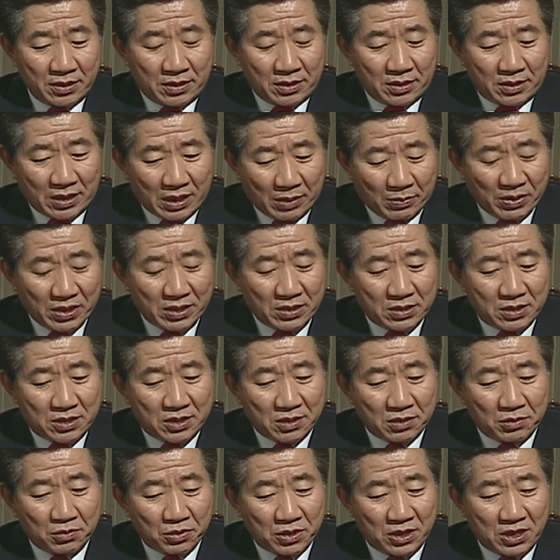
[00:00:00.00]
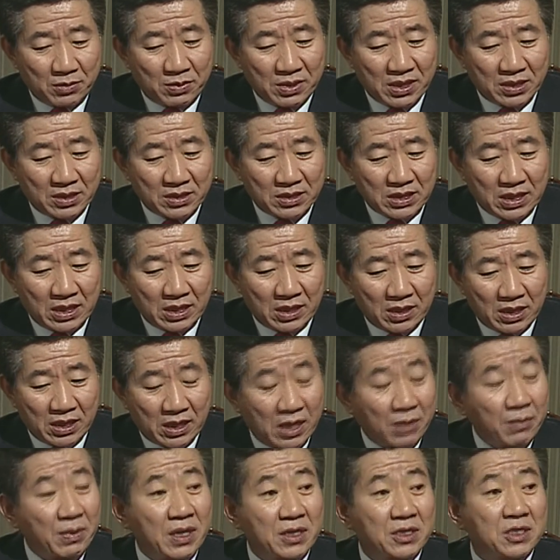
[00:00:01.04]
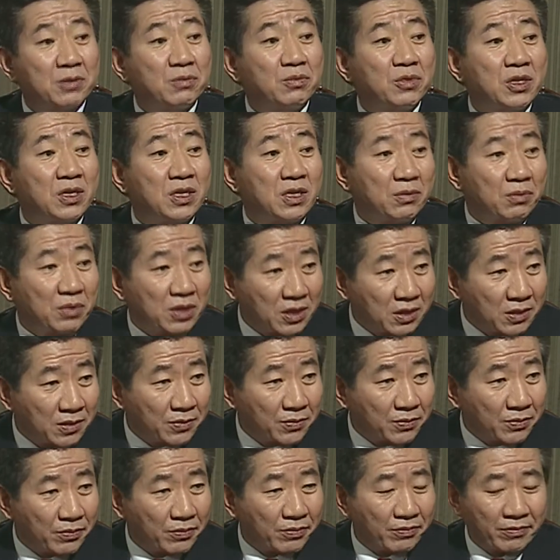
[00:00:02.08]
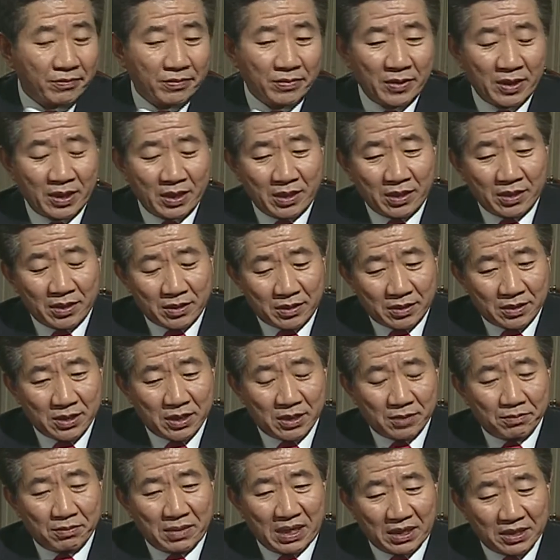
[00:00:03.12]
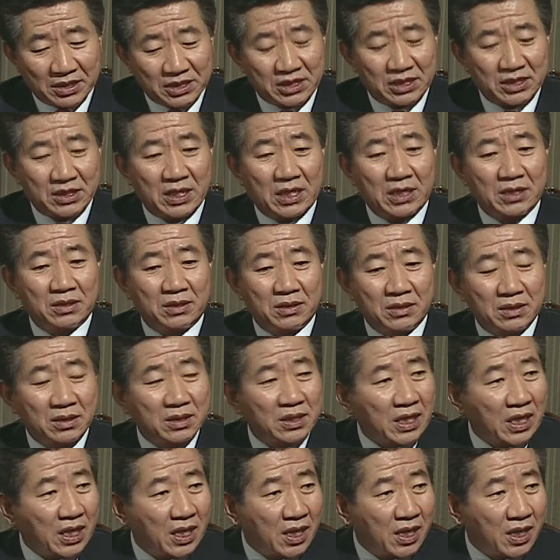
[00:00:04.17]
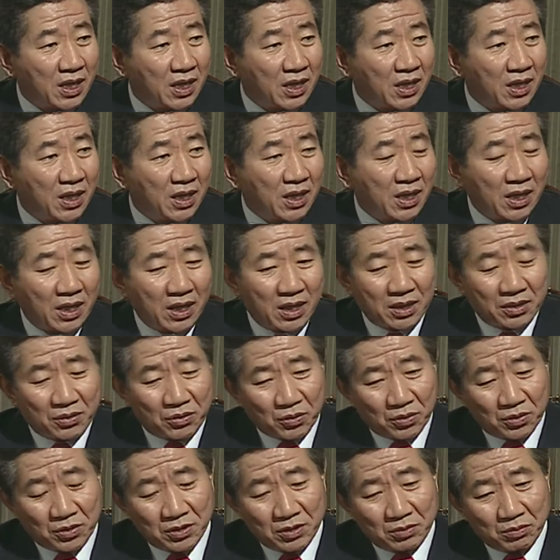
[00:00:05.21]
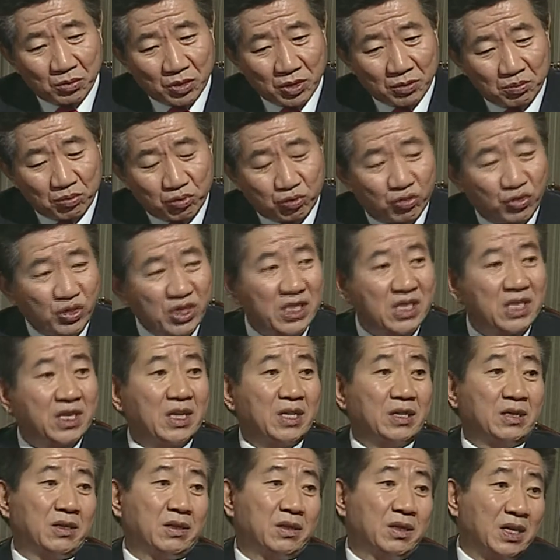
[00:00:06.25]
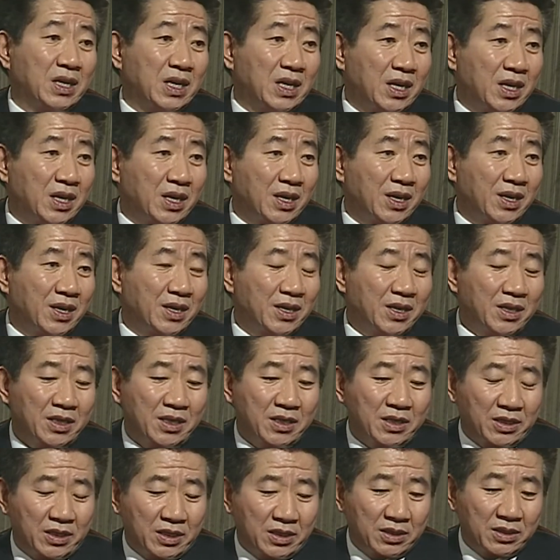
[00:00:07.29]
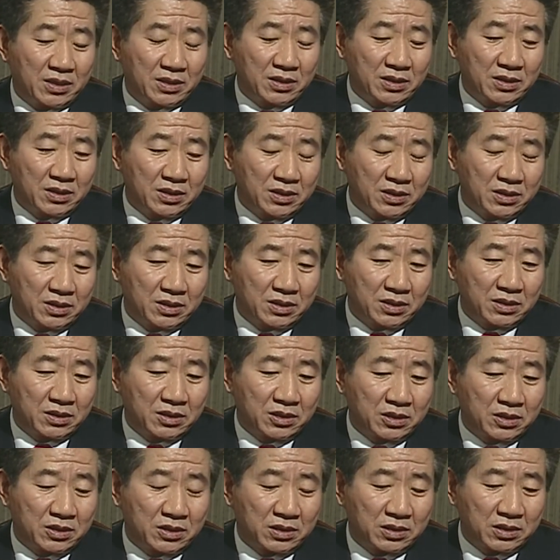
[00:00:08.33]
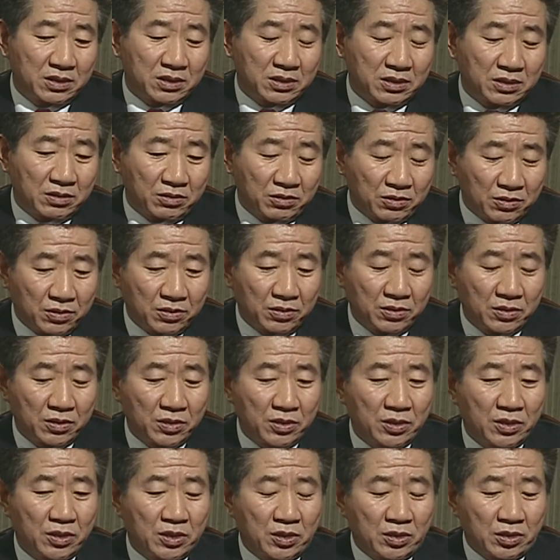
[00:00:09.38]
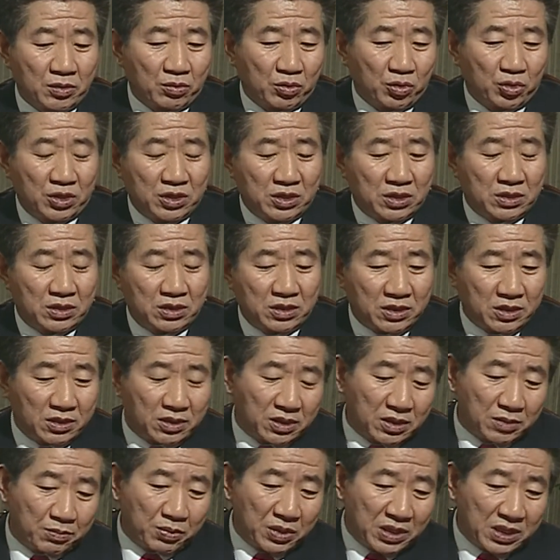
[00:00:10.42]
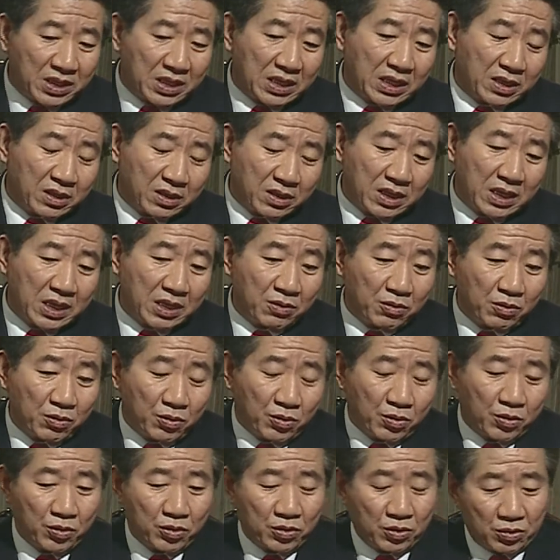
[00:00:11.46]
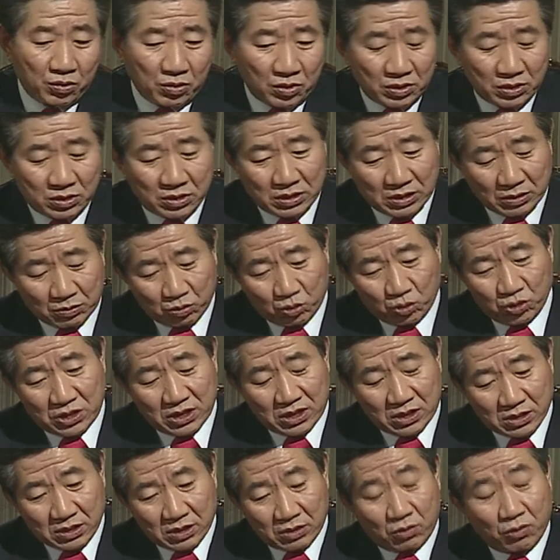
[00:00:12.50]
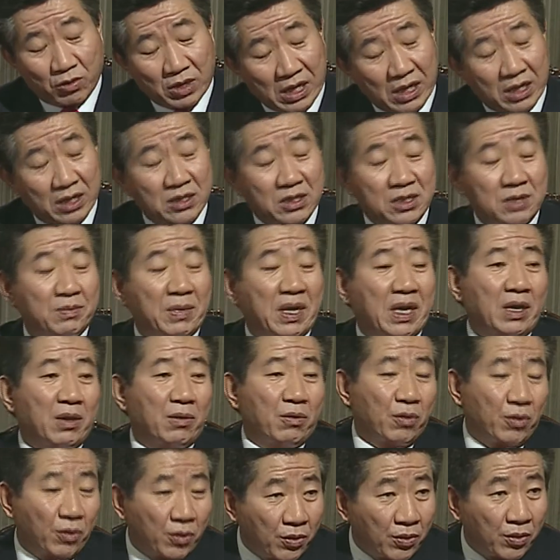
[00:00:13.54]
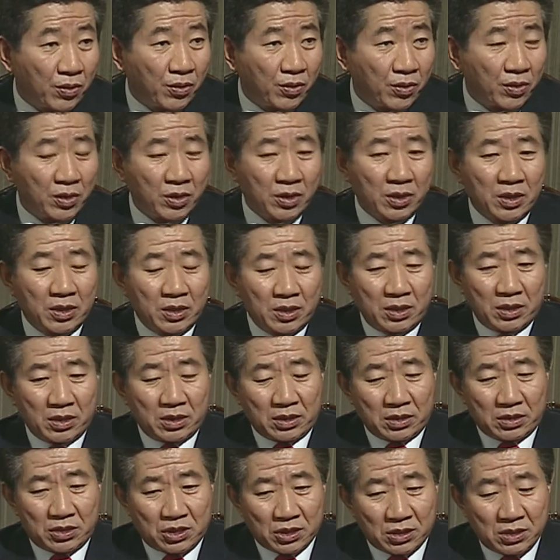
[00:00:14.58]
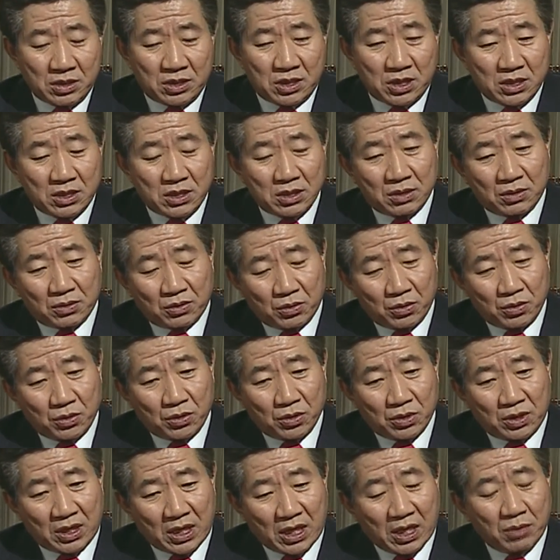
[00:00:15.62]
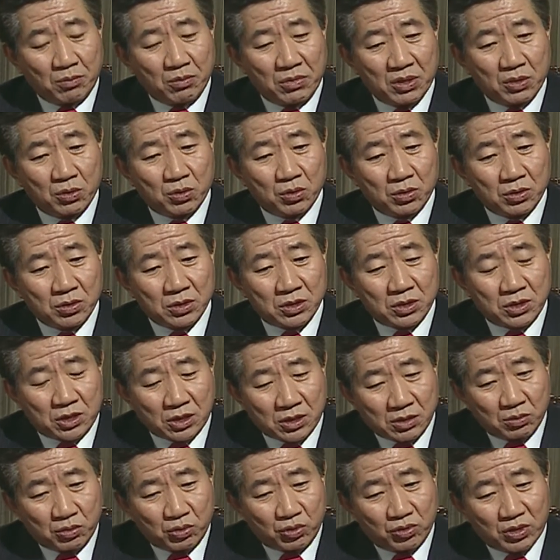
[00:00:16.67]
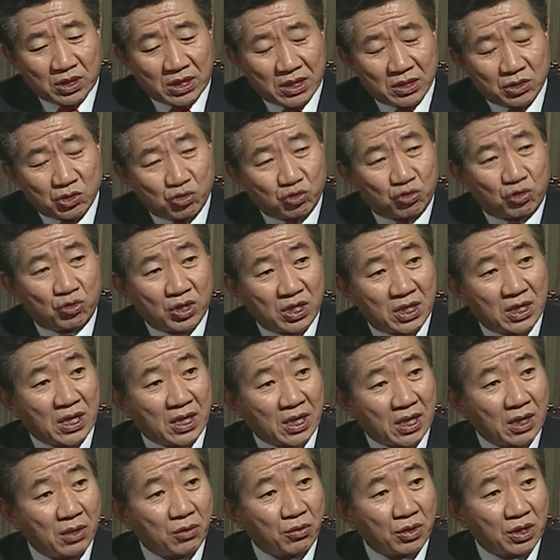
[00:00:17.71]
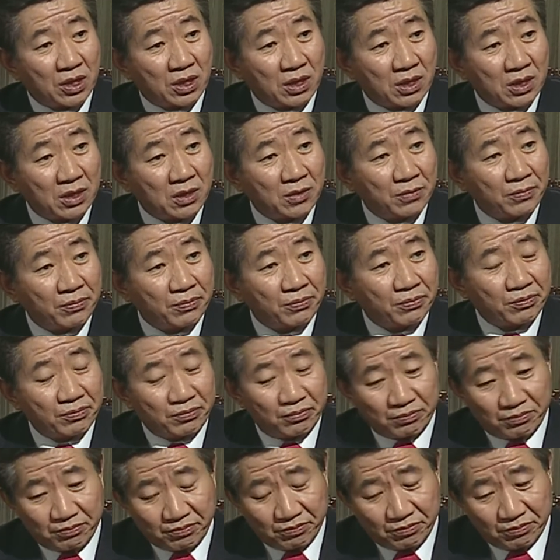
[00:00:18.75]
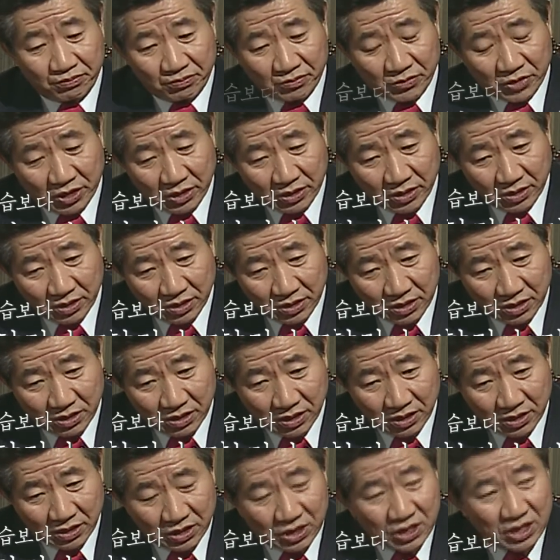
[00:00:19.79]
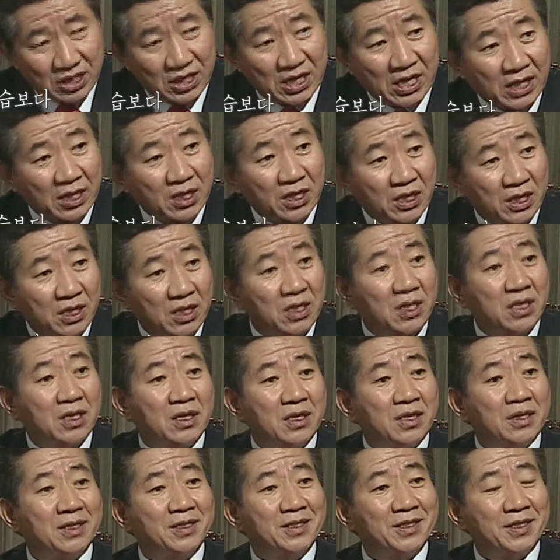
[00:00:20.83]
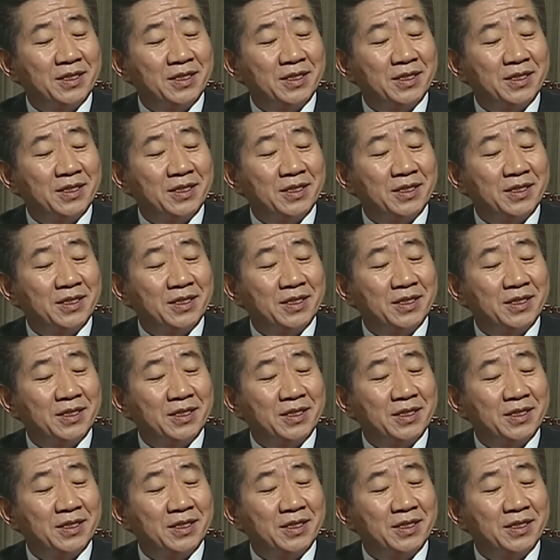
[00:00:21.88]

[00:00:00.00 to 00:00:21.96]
다만 저도 희망 사항을 하나 말씀드리면 네. 그냥 말씨가 어떻다 음. 아, 또는 뭐 분위기가 어떻다. 음. 이런 것으로 음. 문, 저기 평가를 하고 음. 문제를 끌고 가지 말고 그렇지, 그렇지. 전체적으로 대한민국 정부가 주도해 나가고 있는 음, 그 지향이 음.